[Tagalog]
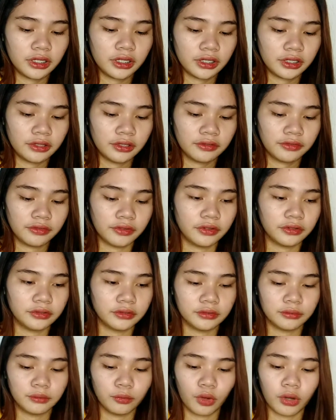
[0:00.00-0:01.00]
lalagyan ng
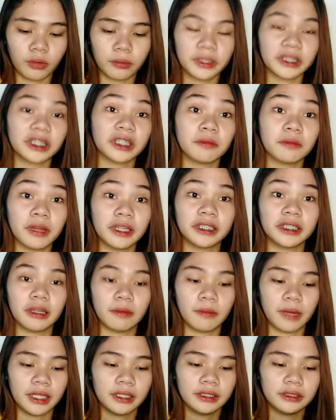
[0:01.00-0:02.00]
phone. So, matibay
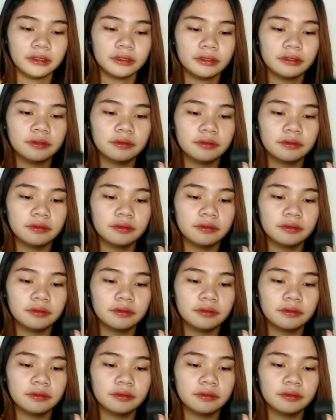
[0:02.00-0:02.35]
naman.